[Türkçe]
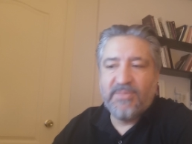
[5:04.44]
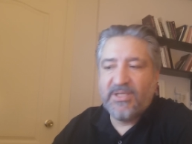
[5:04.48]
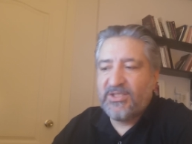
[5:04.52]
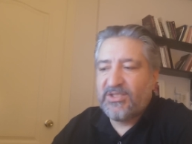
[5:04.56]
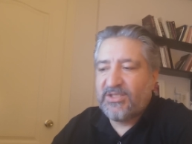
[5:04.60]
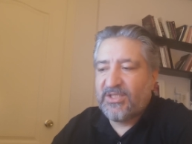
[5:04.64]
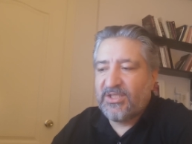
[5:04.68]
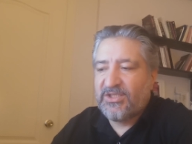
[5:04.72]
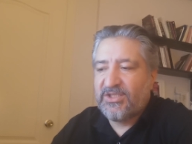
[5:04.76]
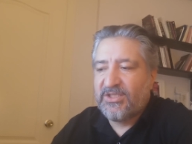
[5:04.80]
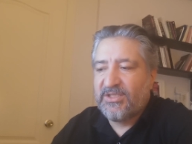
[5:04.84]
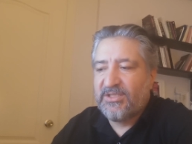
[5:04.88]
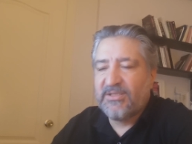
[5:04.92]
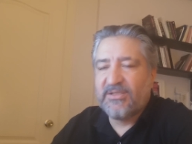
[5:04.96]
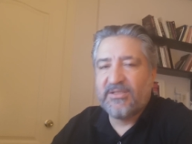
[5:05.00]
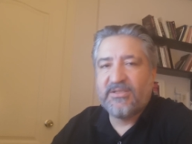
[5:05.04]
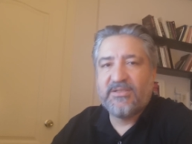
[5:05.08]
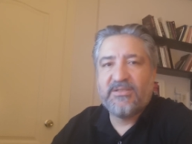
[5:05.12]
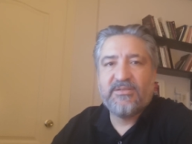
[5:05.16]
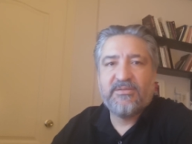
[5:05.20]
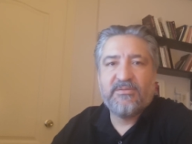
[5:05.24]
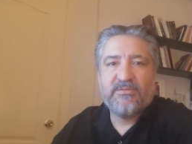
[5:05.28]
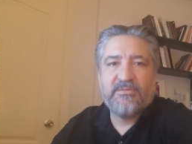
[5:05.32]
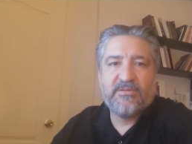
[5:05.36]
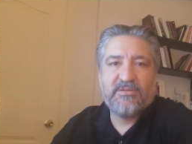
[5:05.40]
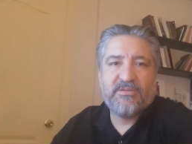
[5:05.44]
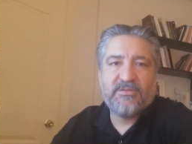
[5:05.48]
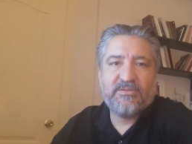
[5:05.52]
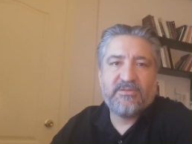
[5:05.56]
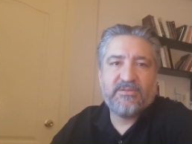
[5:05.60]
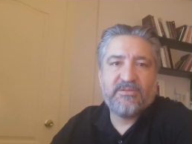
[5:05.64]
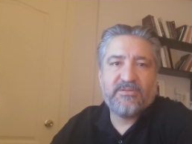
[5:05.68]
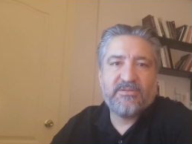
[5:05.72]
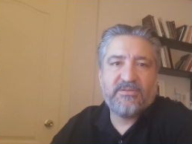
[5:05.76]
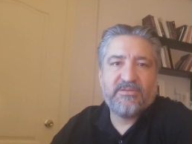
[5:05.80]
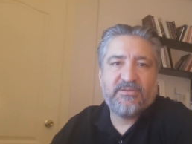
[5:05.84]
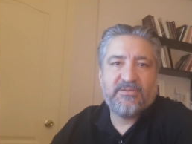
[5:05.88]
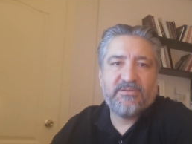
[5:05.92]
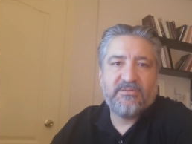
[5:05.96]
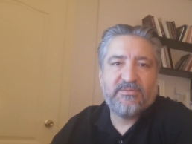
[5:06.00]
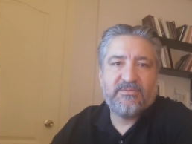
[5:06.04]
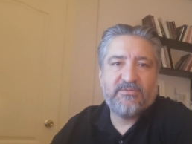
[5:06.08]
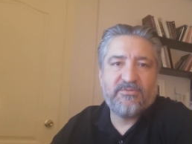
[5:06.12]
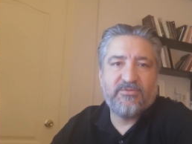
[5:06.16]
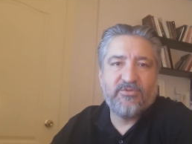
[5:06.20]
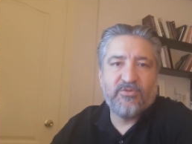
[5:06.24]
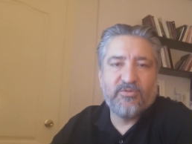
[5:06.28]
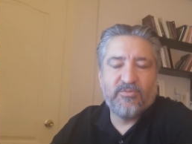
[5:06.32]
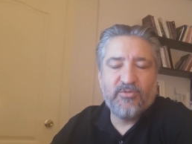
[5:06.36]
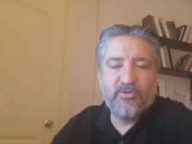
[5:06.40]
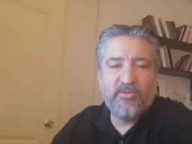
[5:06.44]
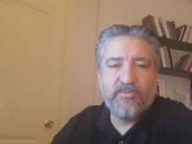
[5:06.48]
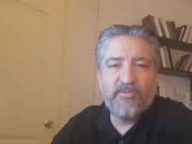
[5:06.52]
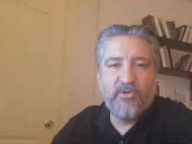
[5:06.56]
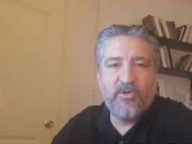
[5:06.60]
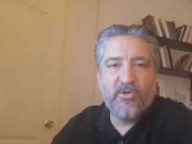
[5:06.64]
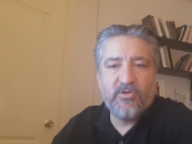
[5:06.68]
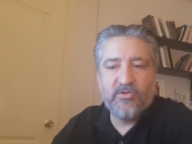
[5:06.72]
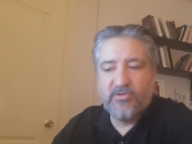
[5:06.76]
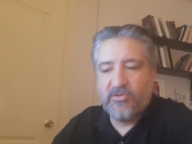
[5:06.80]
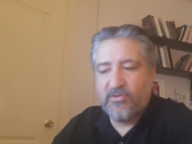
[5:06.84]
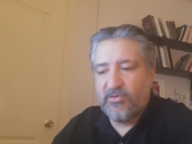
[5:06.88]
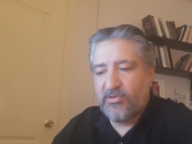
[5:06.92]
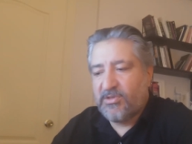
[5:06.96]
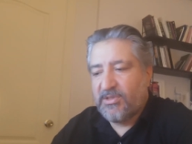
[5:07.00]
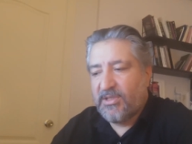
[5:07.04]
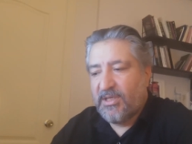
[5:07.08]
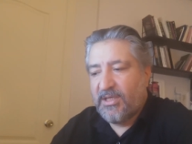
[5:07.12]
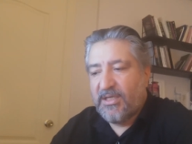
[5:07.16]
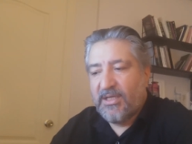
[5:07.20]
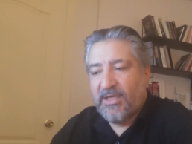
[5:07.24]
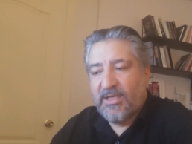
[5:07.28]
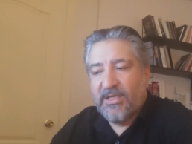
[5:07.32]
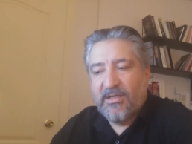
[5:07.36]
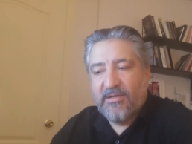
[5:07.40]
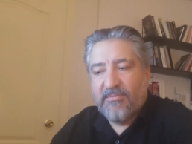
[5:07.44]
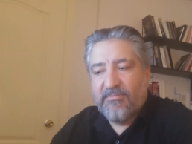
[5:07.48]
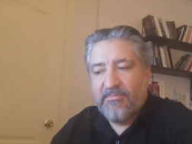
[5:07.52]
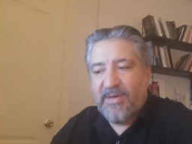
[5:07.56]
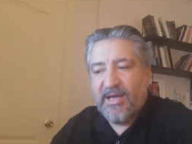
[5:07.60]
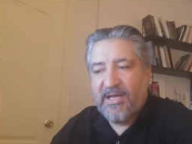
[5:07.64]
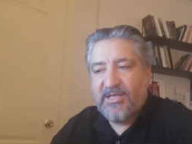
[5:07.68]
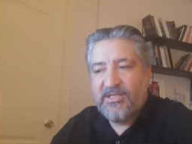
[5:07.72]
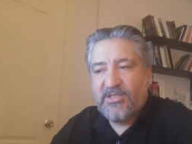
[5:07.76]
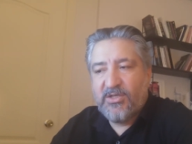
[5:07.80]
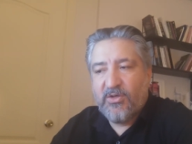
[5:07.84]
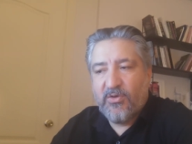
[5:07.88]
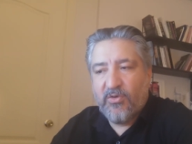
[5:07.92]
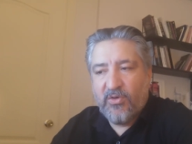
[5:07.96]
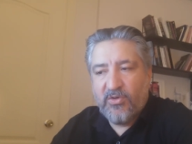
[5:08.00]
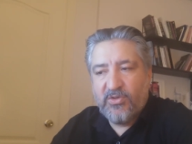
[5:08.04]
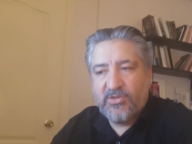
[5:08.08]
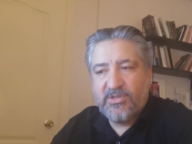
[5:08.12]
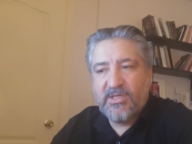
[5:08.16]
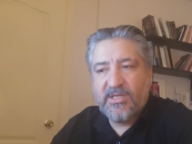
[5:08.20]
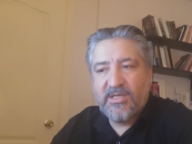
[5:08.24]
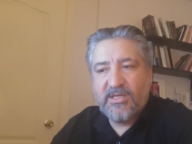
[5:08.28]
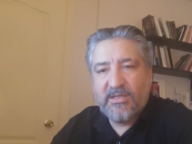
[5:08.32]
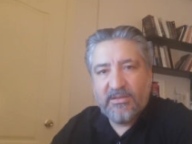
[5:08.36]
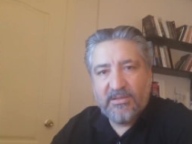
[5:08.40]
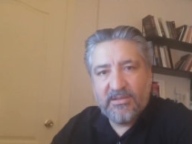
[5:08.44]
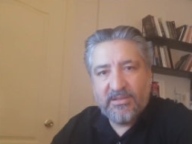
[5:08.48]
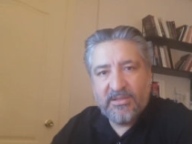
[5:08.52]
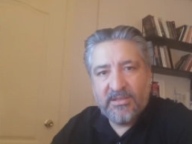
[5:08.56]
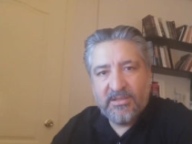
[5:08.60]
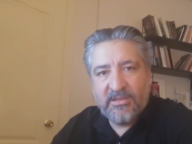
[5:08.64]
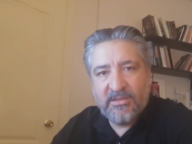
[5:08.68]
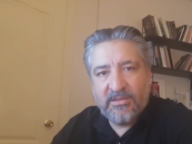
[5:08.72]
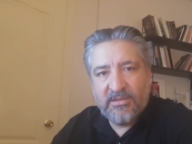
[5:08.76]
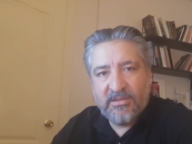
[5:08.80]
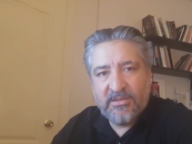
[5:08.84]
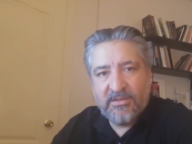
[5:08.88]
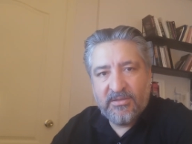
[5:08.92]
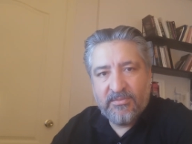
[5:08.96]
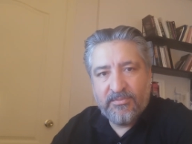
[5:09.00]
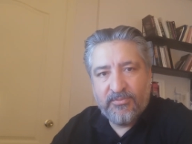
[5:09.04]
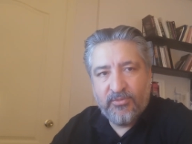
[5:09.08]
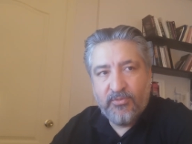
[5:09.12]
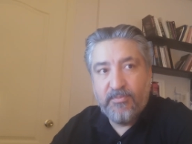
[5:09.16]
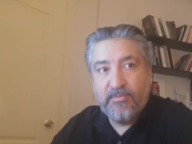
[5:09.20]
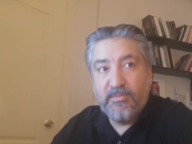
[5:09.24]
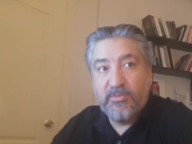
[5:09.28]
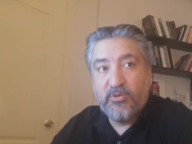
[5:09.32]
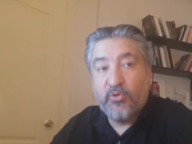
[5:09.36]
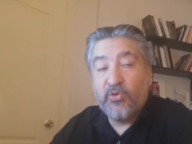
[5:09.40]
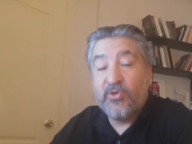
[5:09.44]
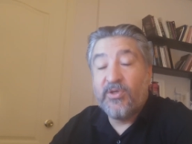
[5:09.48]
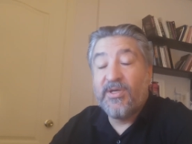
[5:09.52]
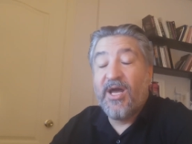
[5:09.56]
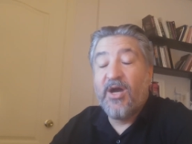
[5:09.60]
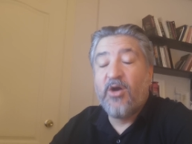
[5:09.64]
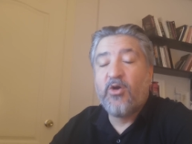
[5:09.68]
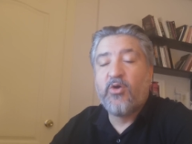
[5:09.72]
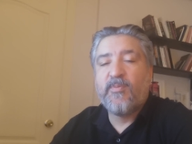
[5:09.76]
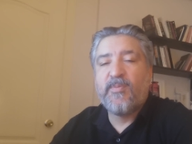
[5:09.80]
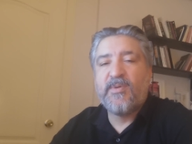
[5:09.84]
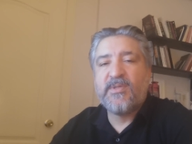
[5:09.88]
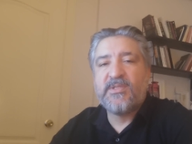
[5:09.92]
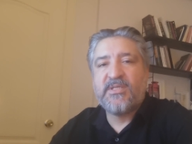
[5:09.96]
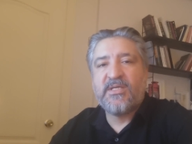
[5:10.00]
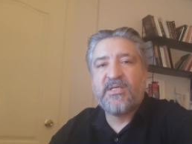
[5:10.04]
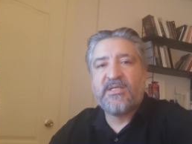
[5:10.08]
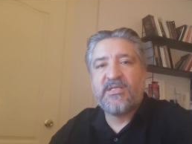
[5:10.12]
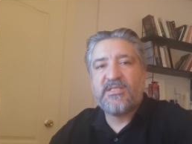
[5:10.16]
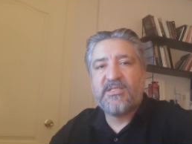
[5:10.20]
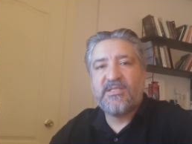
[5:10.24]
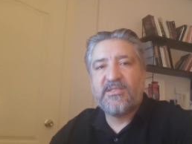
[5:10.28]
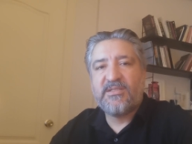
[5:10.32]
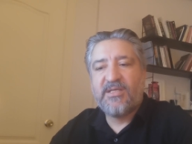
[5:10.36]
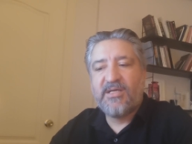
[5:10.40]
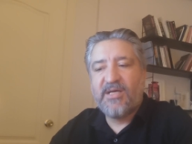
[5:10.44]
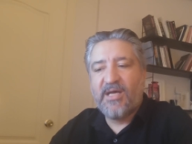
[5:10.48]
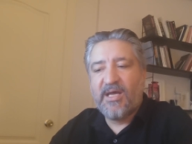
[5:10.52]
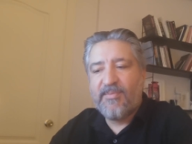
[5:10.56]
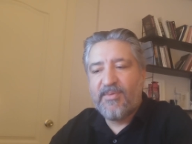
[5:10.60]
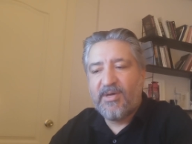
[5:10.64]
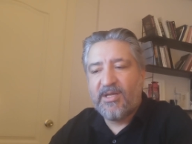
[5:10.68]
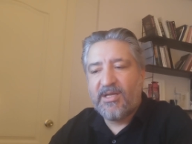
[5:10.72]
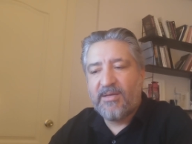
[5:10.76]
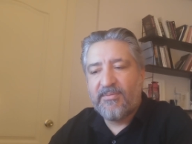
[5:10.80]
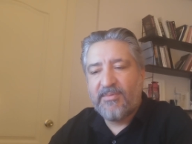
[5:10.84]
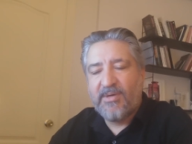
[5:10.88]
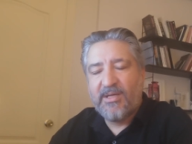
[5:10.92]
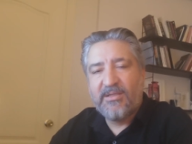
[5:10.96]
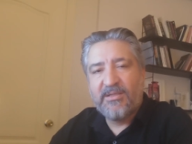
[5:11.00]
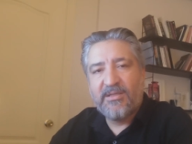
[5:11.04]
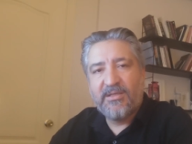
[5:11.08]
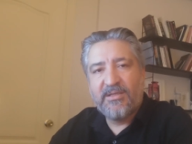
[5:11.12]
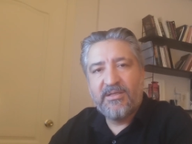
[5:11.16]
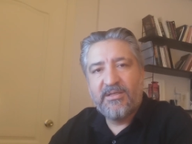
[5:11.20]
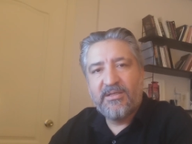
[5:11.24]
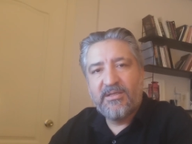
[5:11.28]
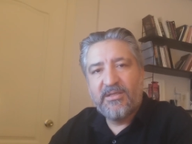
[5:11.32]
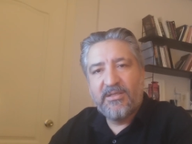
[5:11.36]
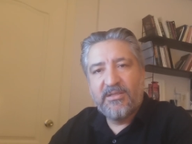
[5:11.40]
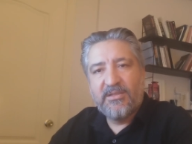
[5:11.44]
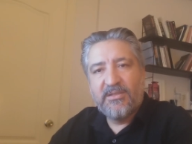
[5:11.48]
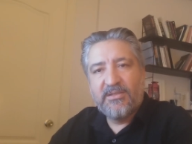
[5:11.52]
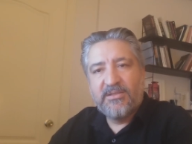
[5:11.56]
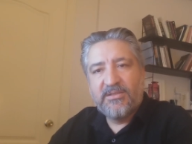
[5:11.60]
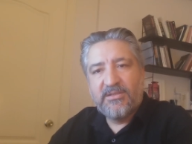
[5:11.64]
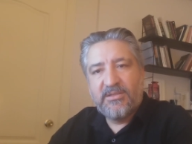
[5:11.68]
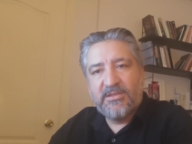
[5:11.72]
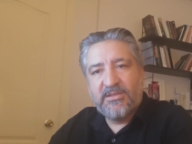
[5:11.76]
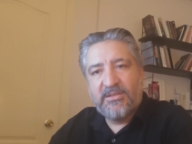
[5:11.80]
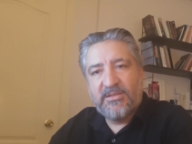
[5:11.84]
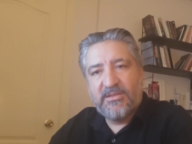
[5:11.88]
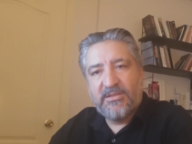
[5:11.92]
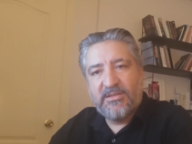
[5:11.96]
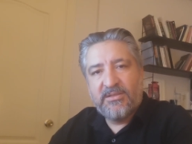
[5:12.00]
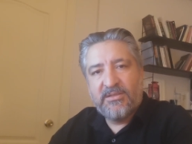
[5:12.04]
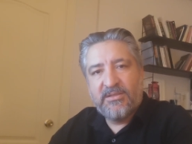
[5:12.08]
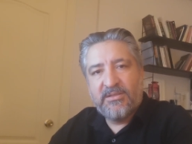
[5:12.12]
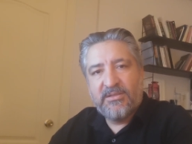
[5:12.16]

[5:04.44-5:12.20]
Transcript: Beşiktaş'ın e, durumunu biliyorsunuz. Bence önce e, bu Dünya Kupası arasında hemen hemen e,